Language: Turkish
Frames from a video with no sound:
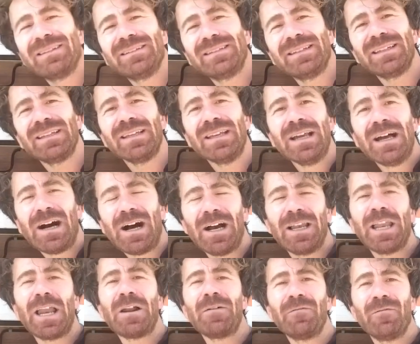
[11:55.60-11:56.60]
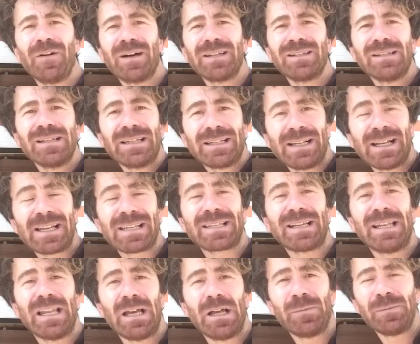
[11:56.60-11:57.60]
dedi alarm var. Gaz
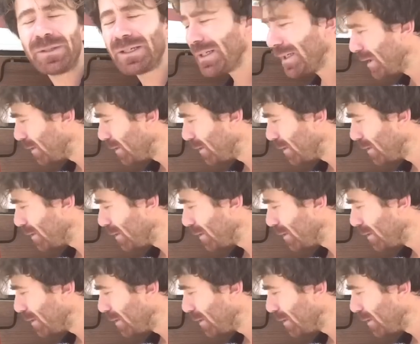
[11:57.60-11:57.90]
alarmı.